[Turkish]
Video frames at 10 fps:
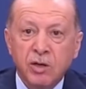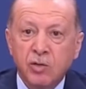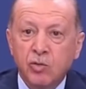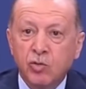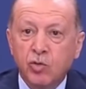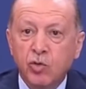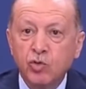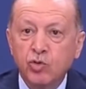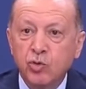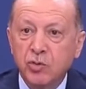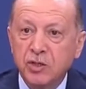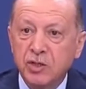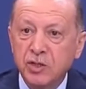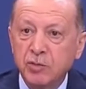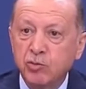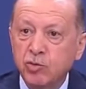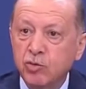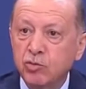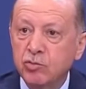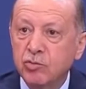konuşulması, bunun
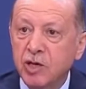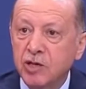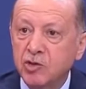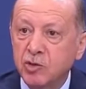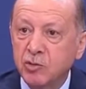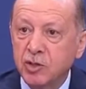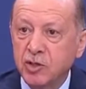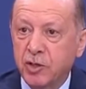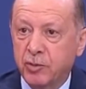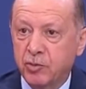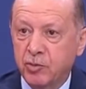tartışılması yapılıyor.